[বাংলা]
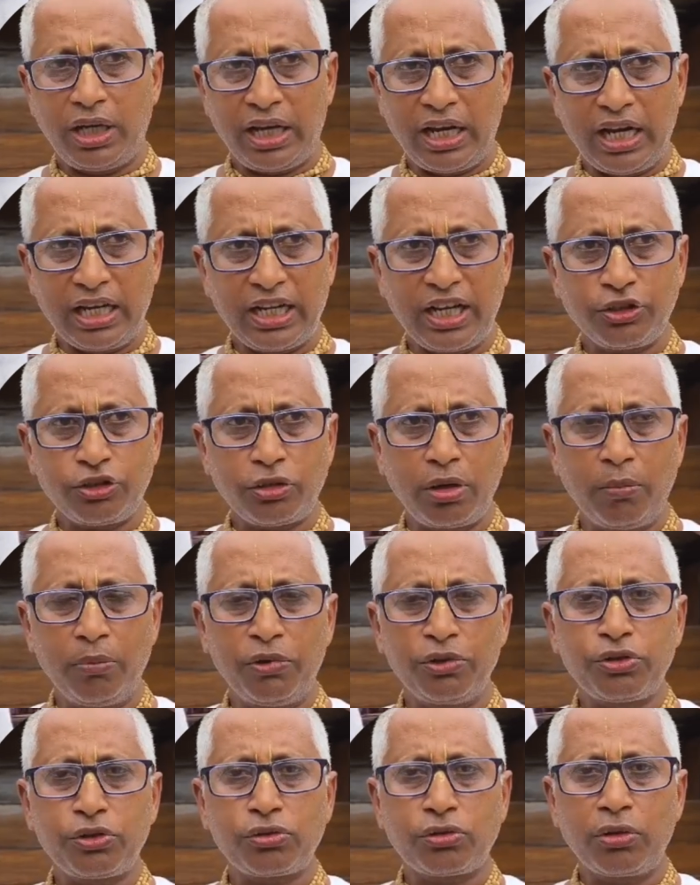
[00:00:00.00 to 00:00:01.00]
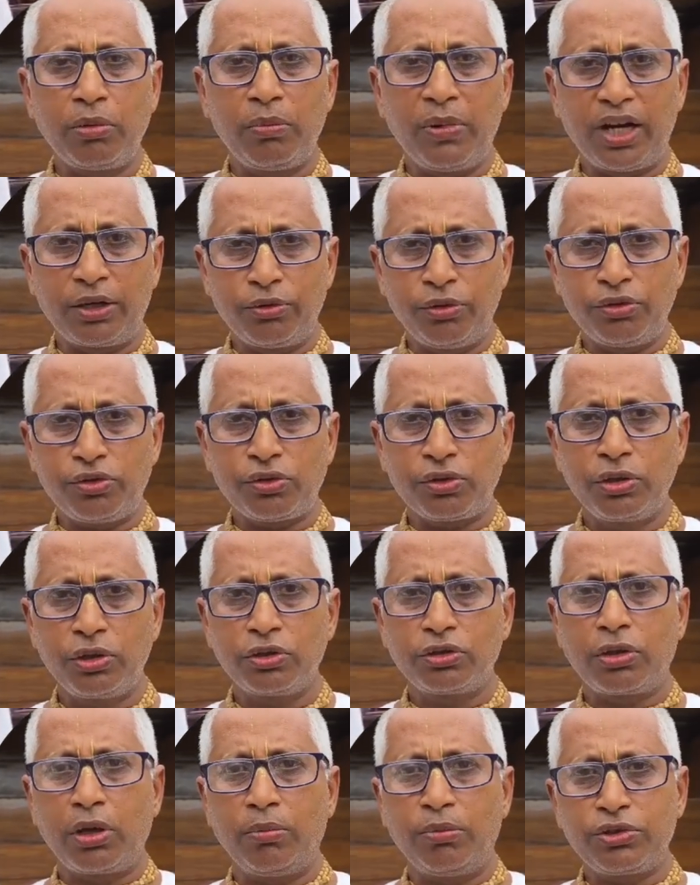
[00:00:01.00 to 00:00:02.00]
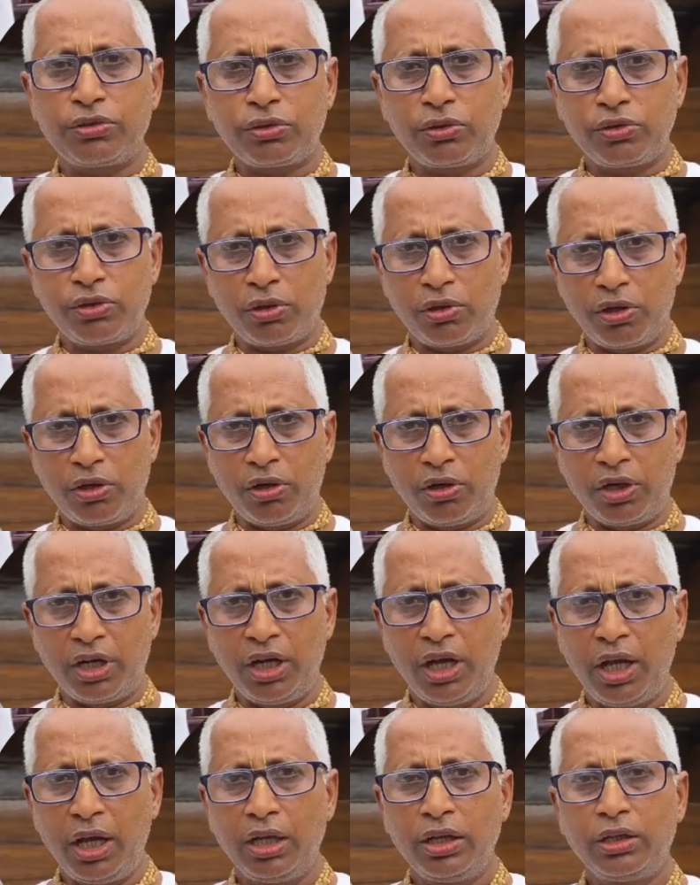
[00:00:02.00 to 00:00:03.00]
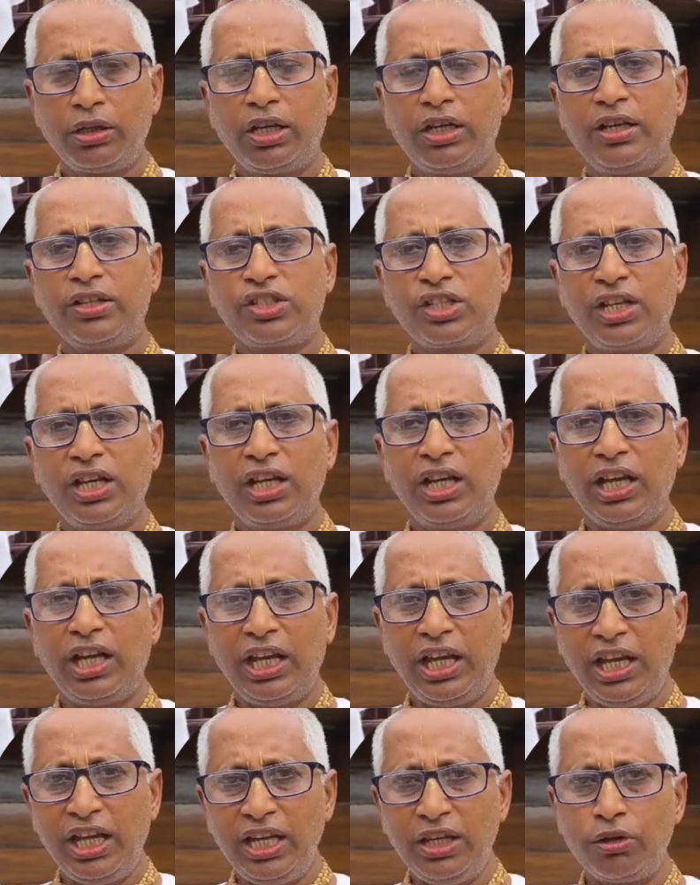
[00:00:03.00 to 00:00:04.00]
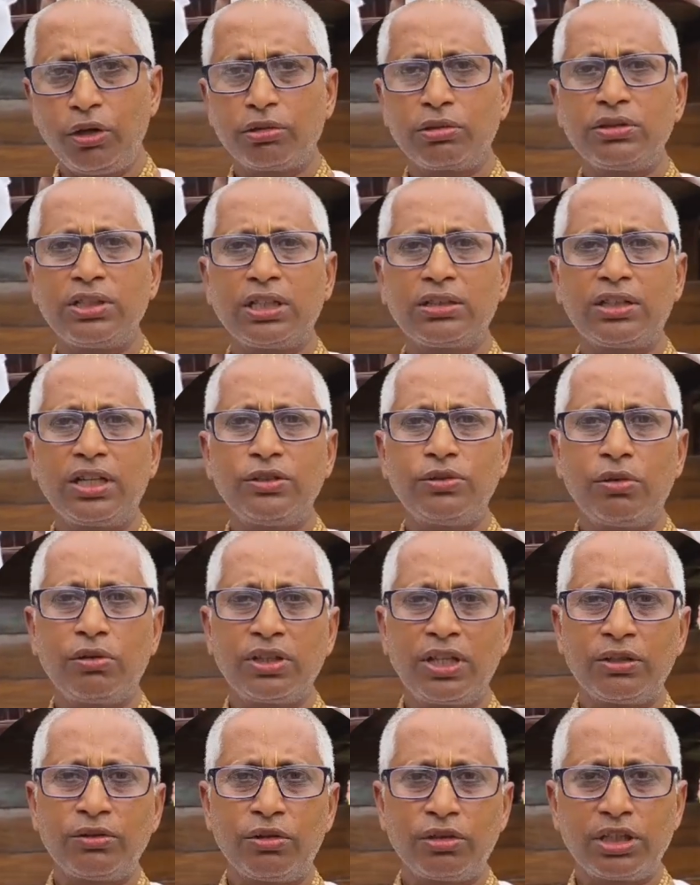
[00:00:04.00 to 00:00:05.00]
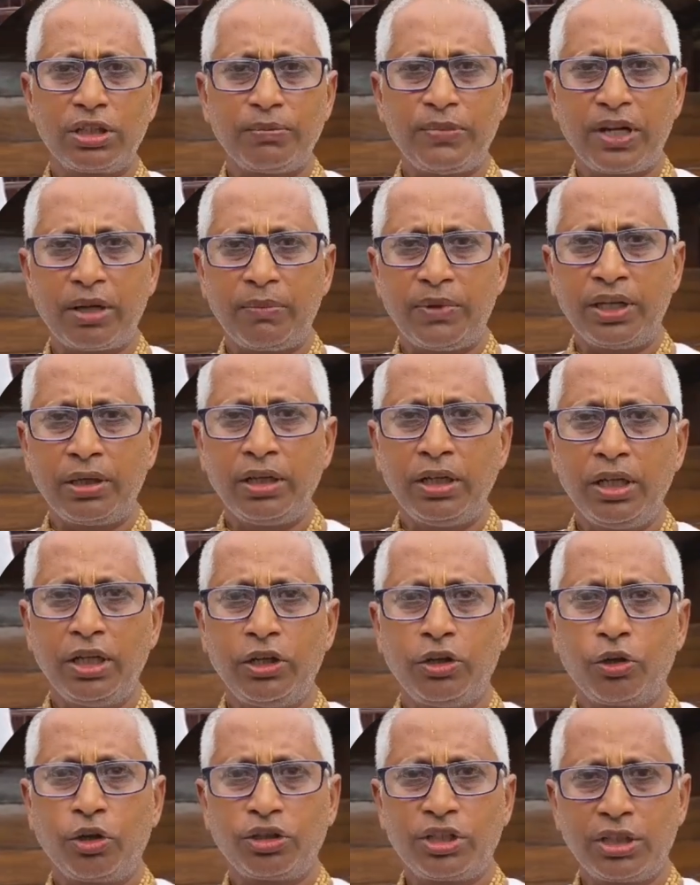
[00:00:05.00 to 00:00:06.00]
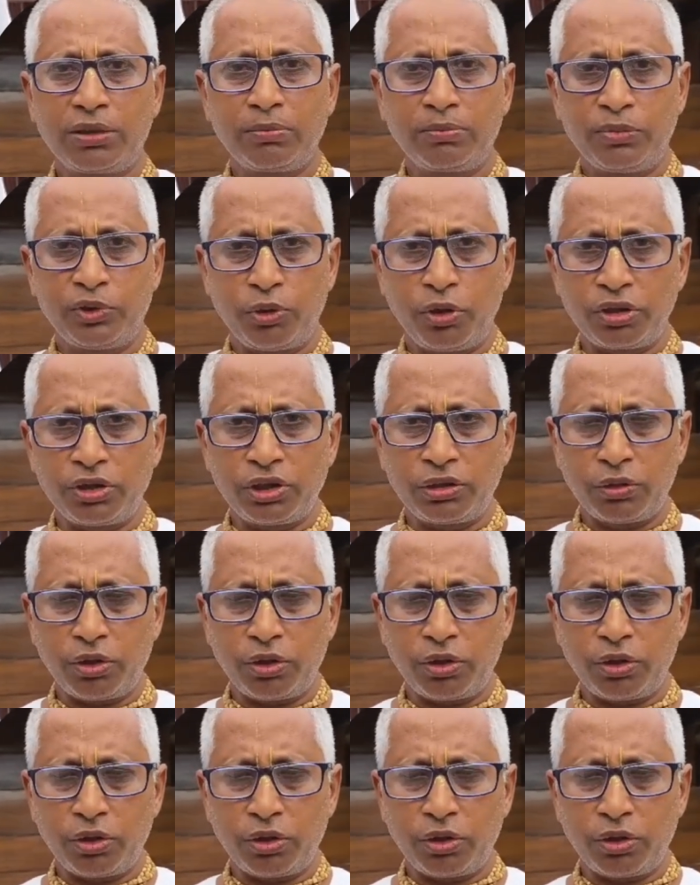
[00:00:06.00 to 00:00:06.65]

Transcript: এলাকার সমস্ত মানুষ সমস্ত জনগণ এসে এই রথযাত্রায় যোগদান করতে পারবেন রথের রথ